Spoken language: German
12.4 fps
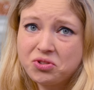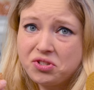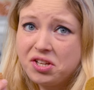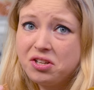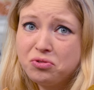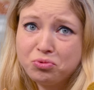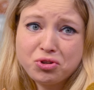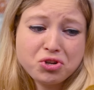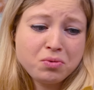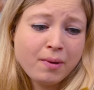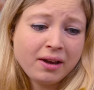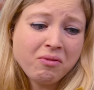Könnt einen
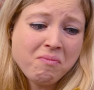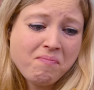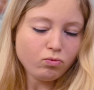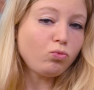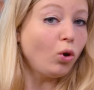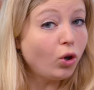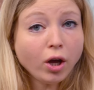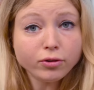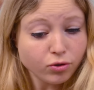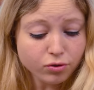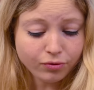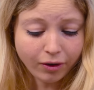Unterschied merken? Ja,
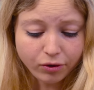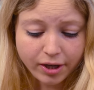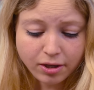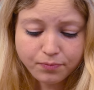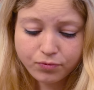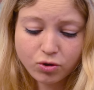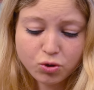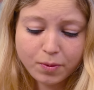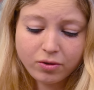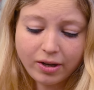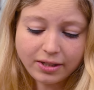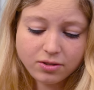das ist voll okay.
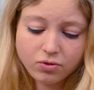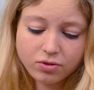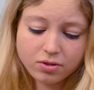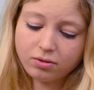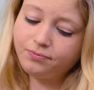Spekulatius.